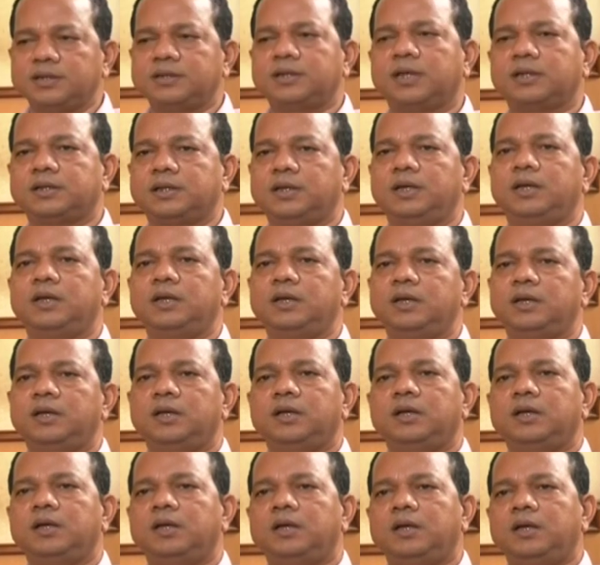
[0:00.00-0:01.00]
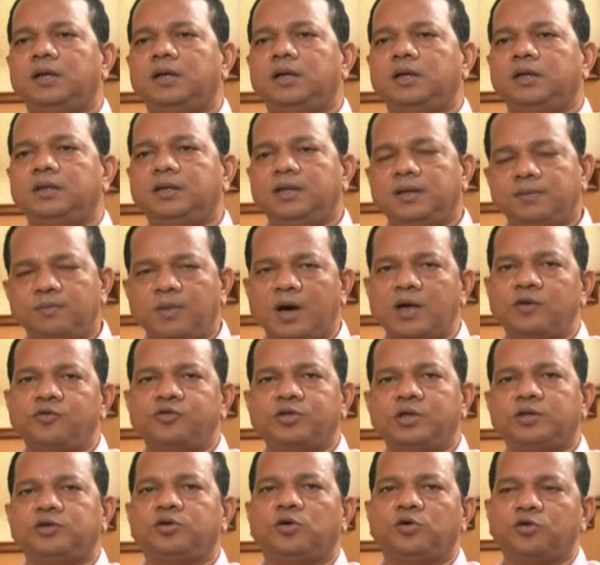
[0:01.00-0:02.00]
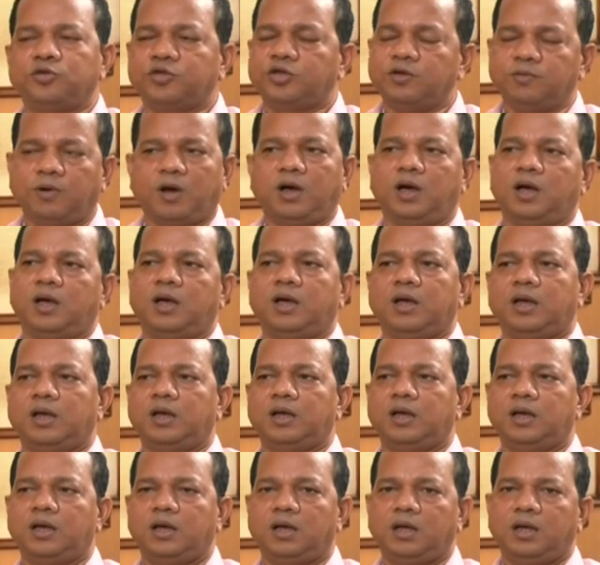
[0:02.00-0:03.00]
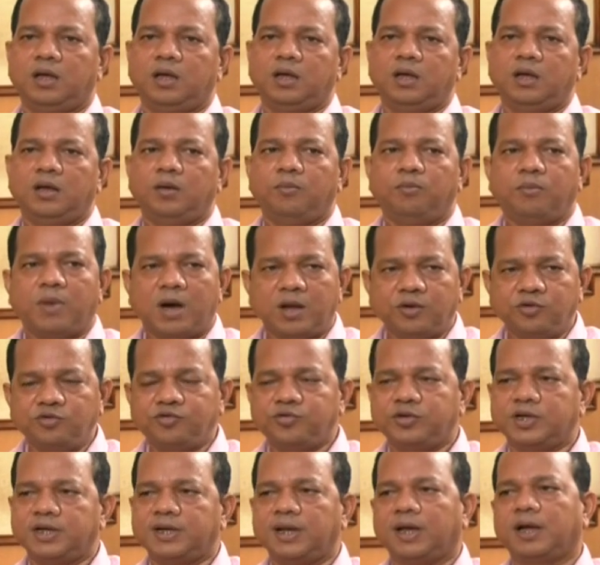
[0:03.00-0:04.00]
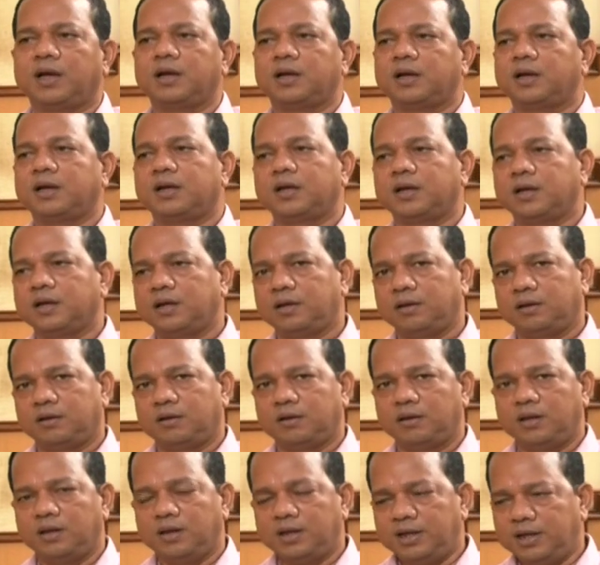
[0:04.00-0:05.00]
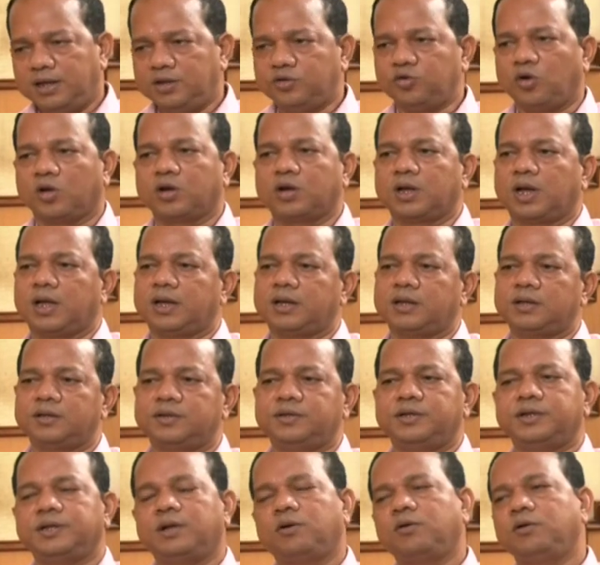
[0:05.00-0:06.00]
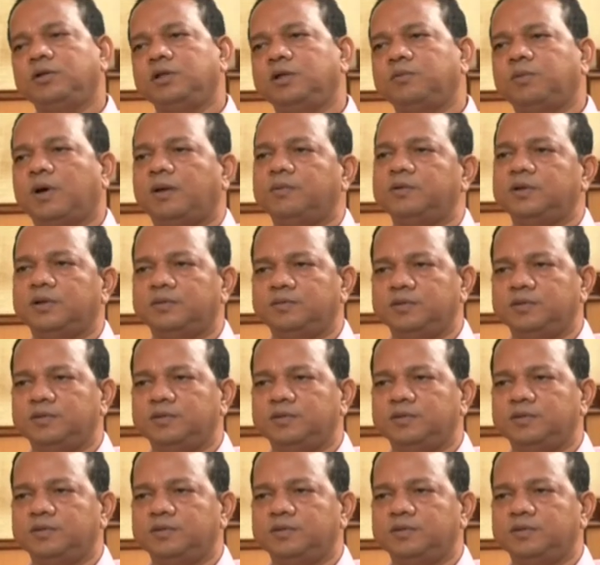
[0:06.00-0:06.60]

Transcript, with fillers: সাথে সাথে যে মানুষের জনসেবা মানুষ কিটা কি দরকার সেটাও কিন্তু ভাবি